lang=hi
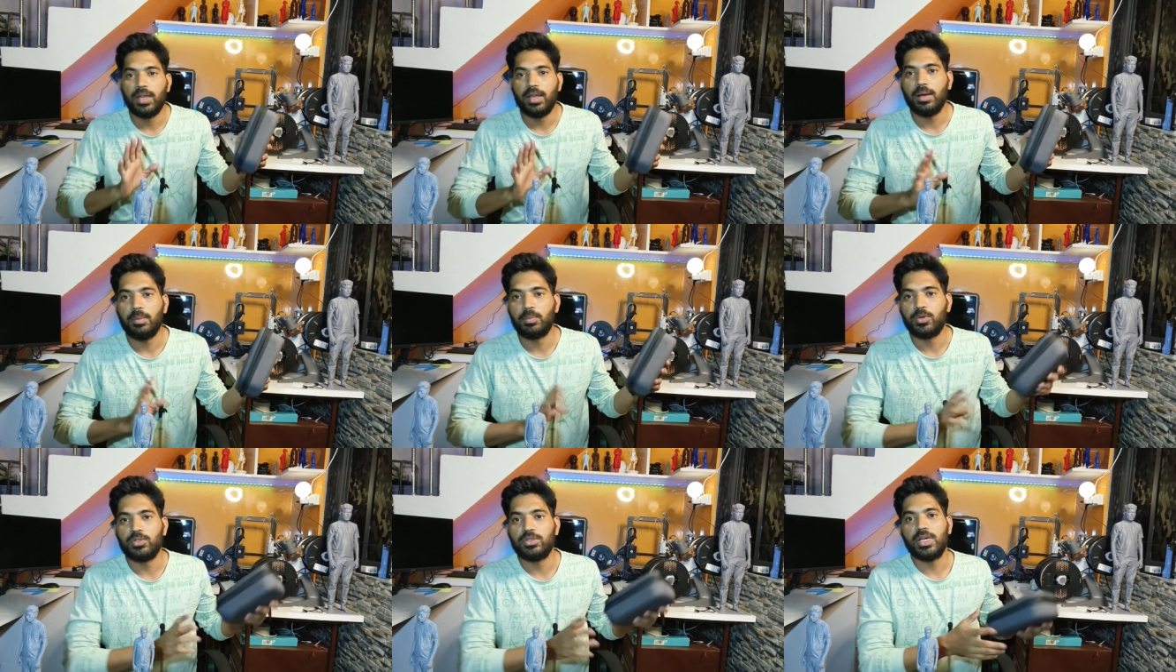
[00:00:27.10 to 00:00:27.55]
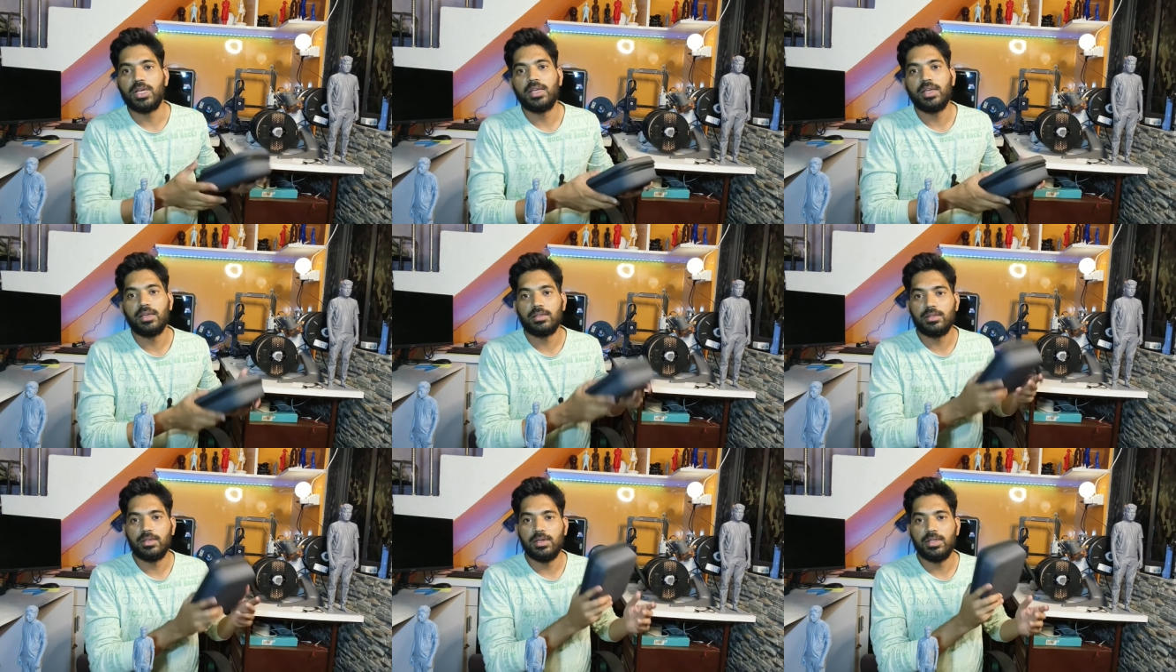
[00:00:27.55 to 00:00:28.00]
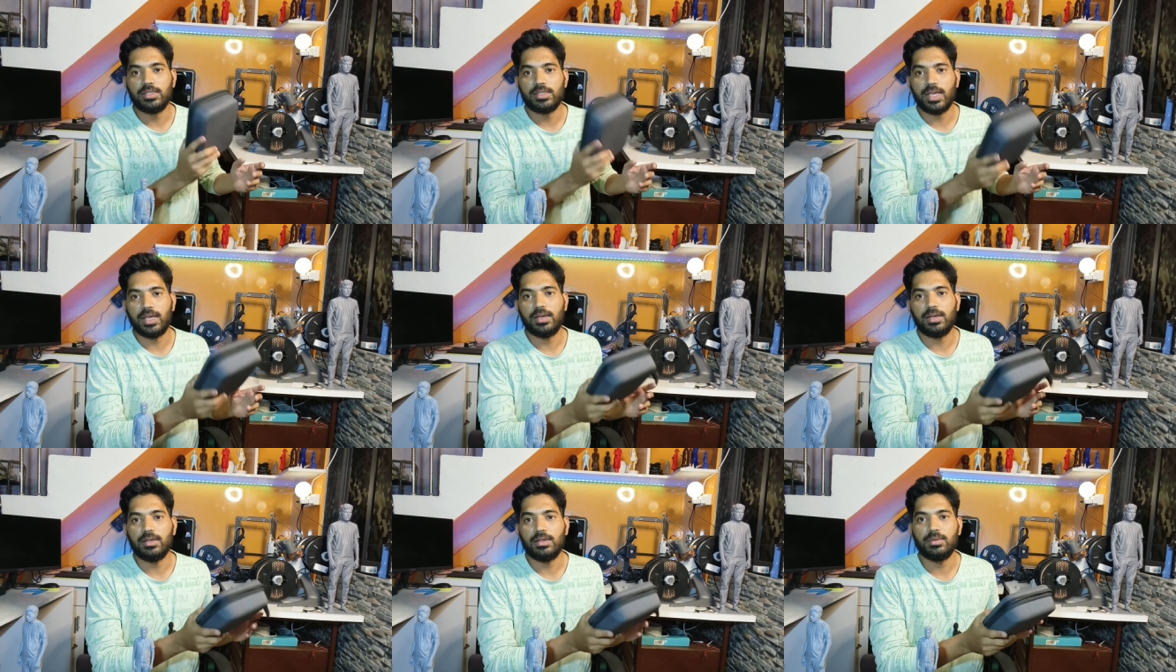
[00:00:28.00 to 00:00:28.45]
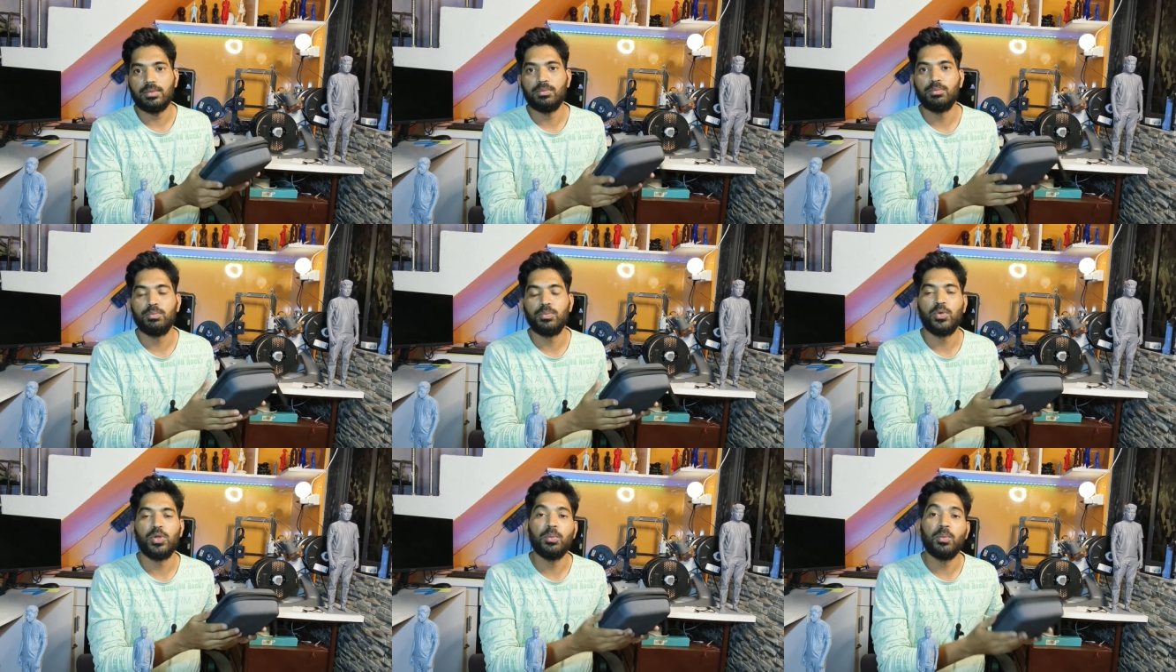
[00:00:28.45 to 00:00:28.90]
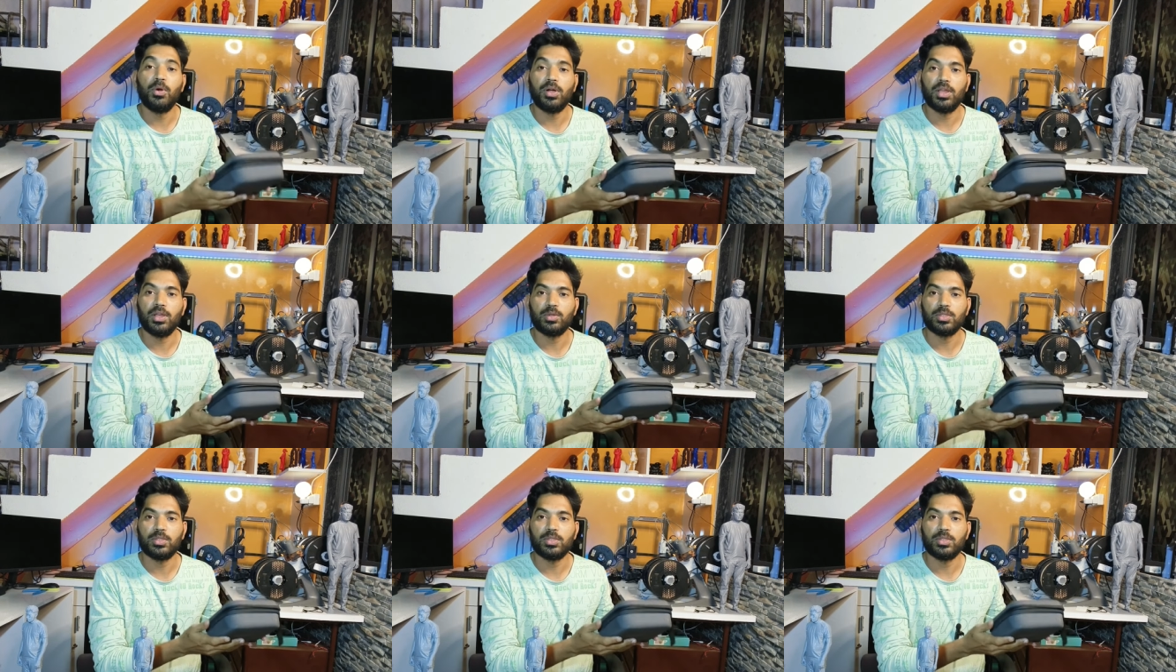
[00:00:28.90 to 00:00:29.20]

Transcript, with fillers: पहले आपको चाहिए एक थ्री स्कैनर पूरी बॉडी